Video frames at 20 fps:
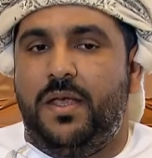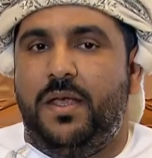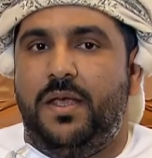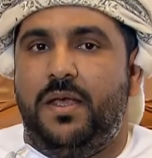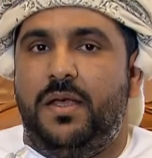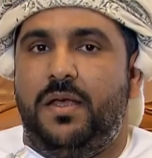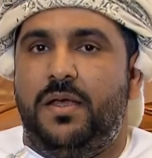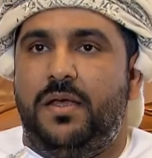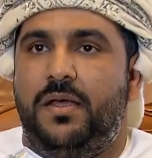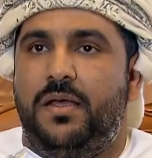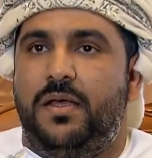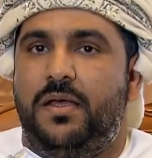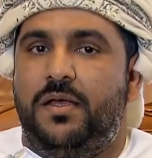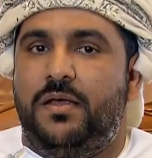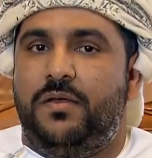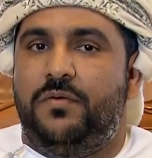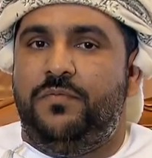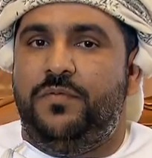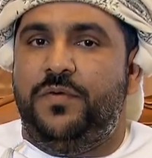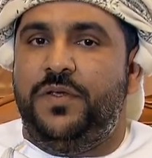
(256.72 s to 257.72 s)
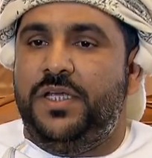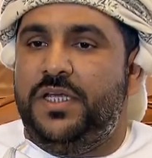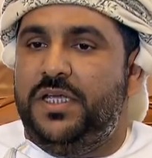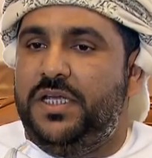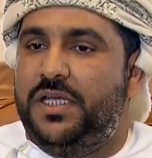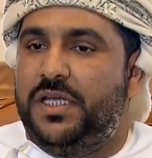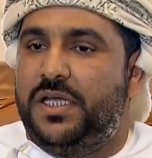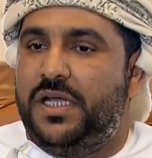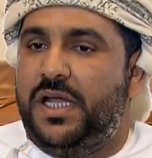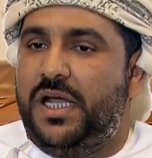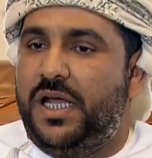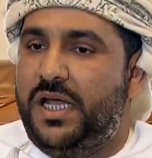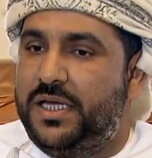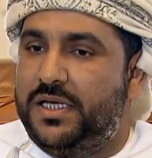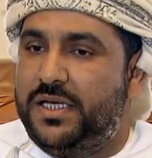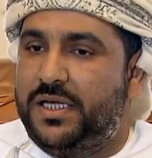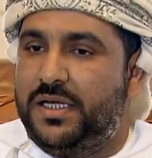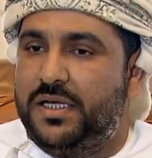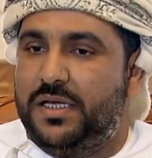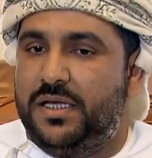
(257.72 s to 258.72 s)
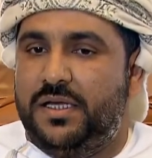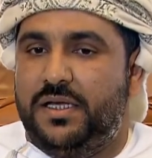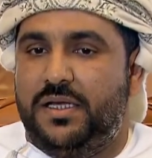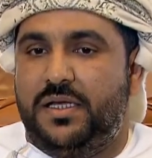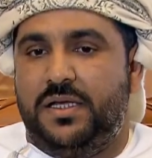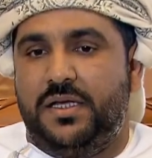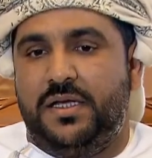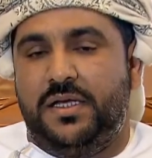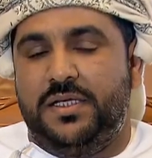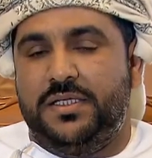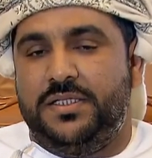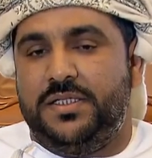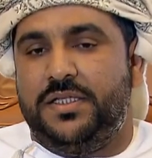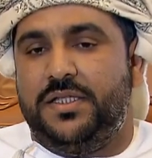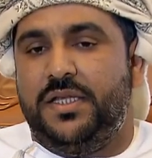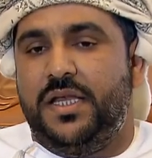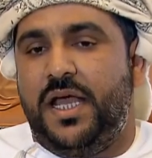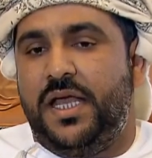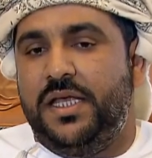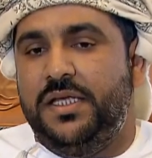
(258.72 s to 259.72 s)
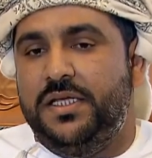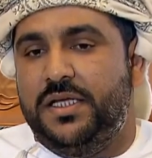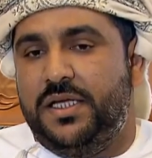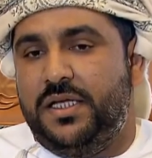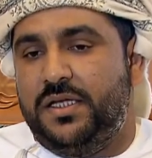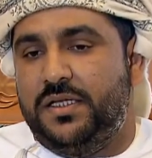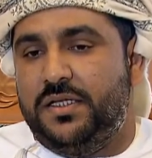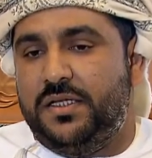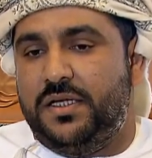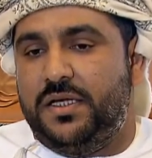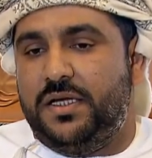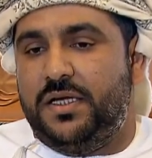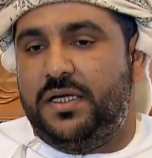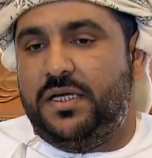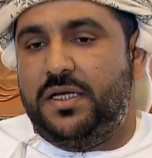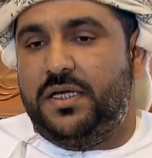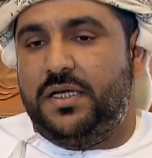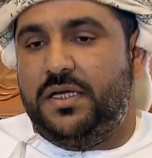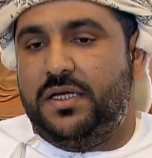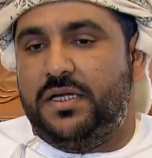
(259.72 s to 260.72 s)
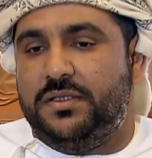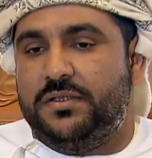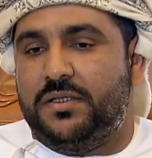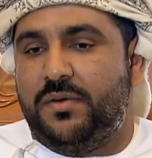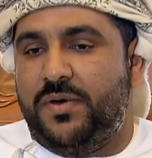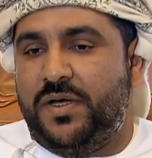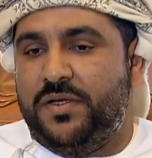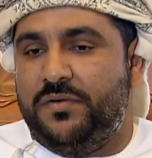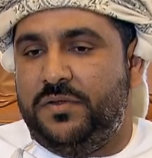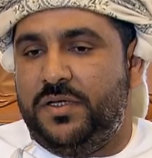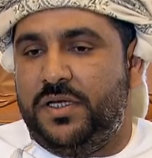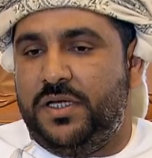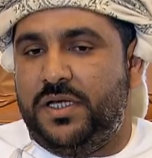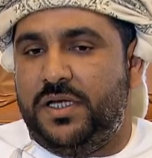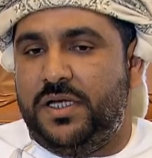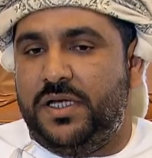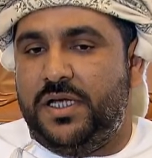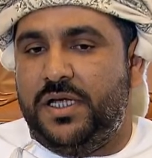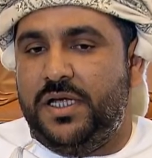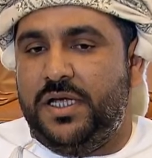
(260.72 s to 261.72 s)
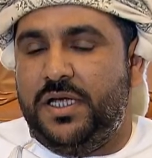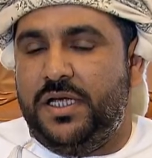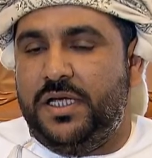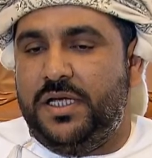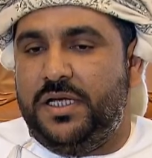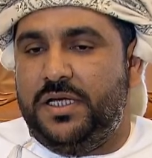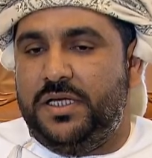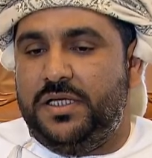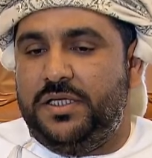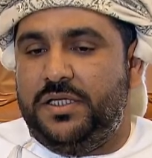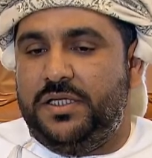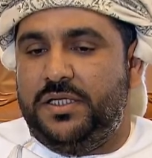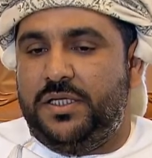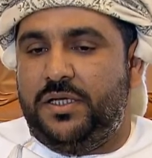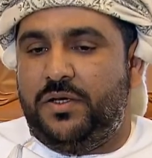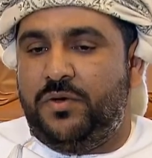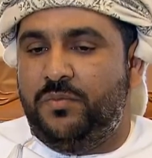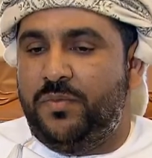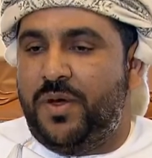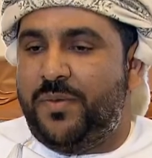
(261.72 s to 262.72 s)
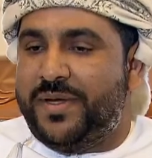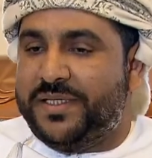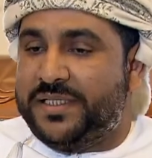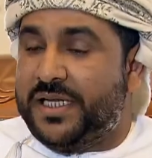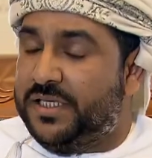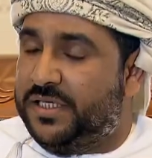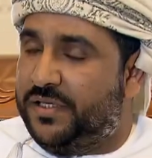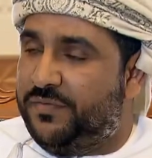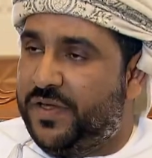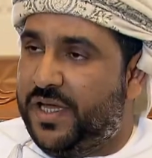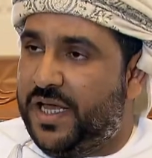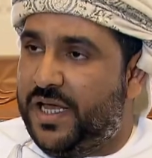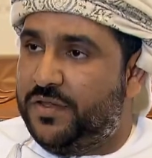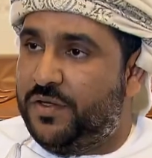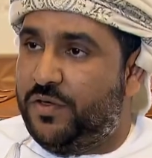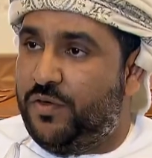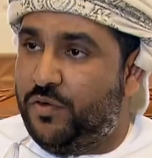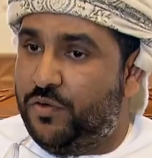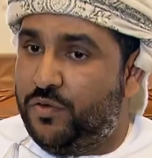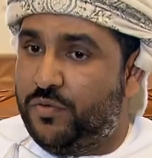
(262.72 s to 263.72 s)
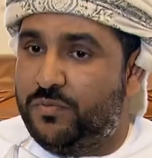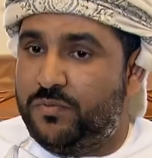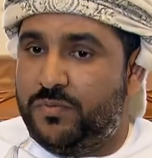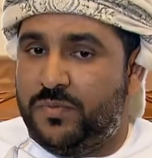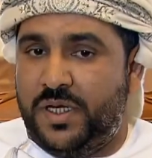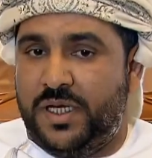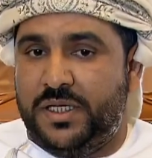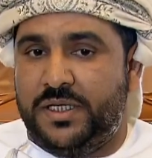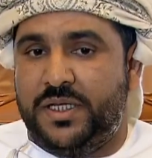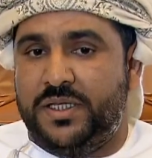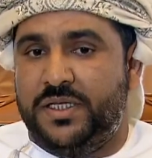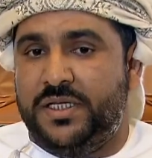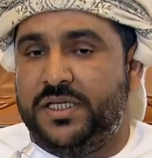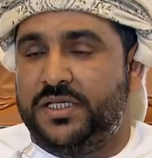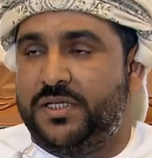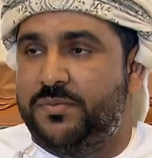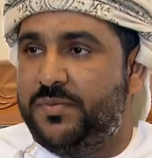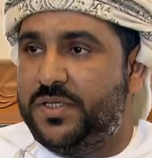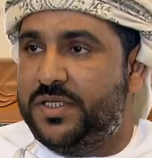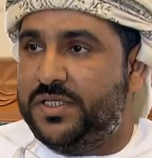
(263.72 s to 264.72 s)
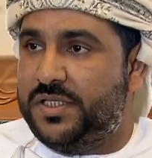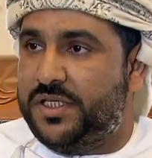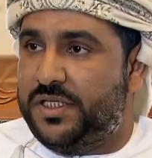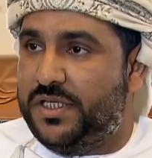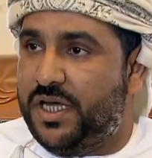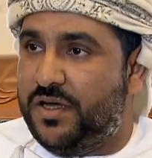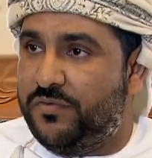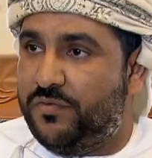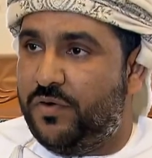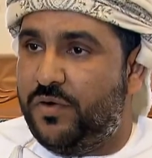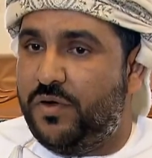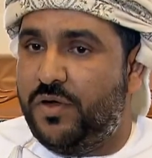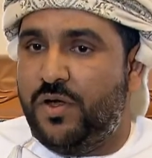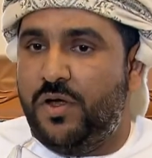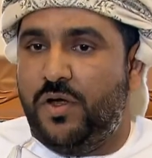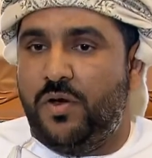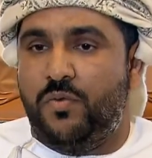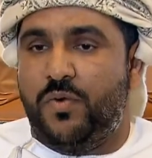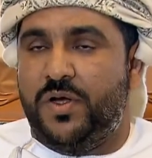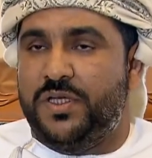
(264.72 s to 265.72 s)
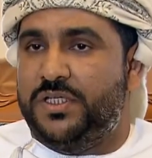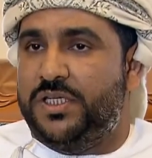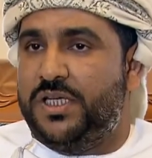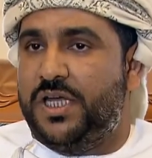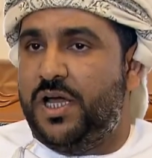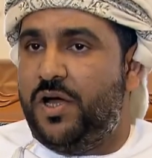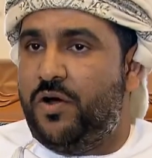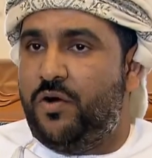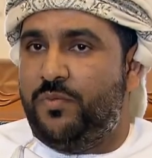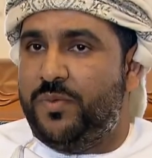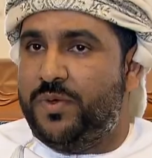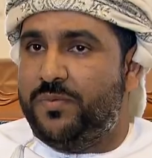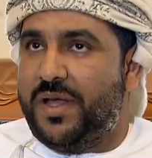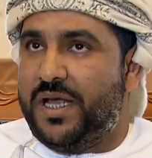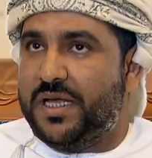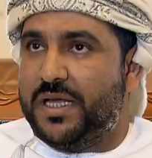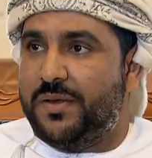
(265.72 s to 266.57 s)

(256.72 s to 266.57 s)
آه، في حالة استثنائية طبعا ربما تأتي في هذا الحكم الذي يتم استئنافه وانتهاءه من محكمة